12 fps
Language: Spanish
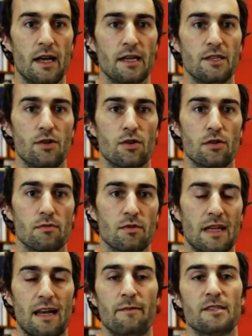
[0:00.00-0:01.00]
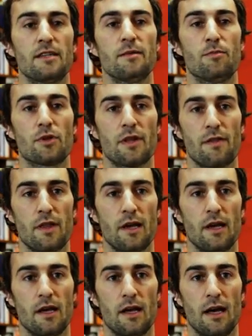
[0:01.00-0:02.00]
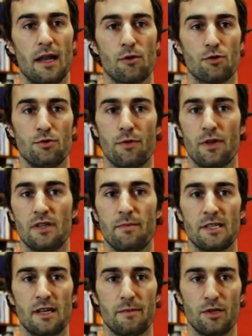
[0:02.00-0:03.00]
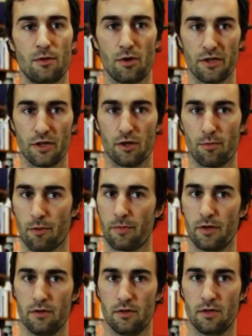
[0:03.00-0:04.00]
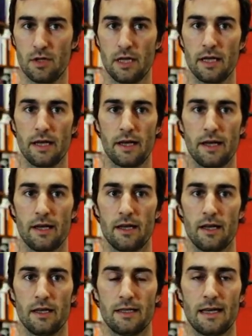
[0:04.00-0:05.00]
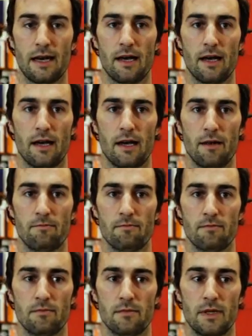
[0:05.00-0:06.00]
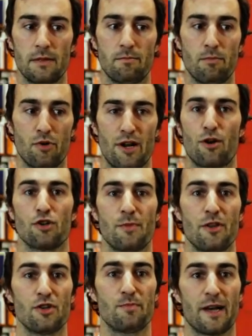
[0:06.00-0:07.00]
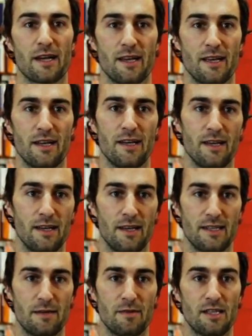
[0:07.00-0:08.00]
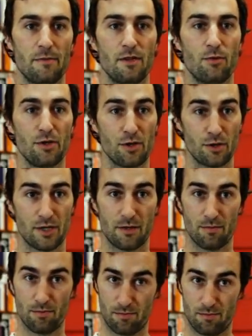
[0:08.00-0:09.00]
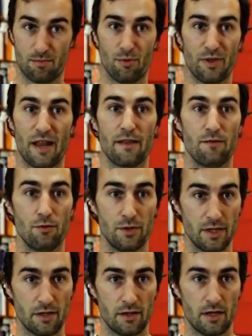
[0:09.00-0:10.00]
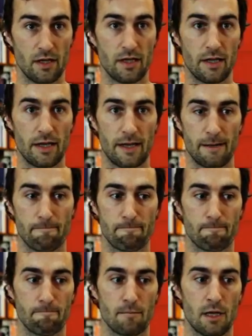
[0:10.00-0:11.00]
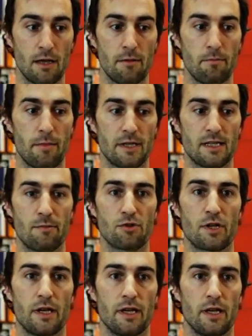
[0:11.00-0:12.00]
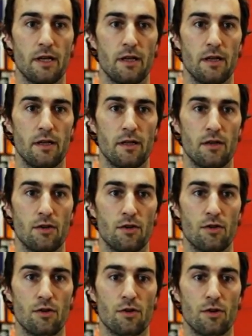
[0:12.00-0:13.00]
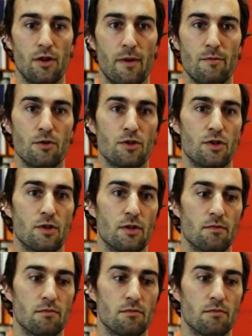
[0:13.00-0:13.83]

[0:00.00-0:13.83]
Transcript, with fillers: ha sido darle bastante importancia a la construcción de pensamiento político propio eh, y a mm, poner los medios para que ese pensamiento político se pudiera difundir. Mm, pensamos que no debemos,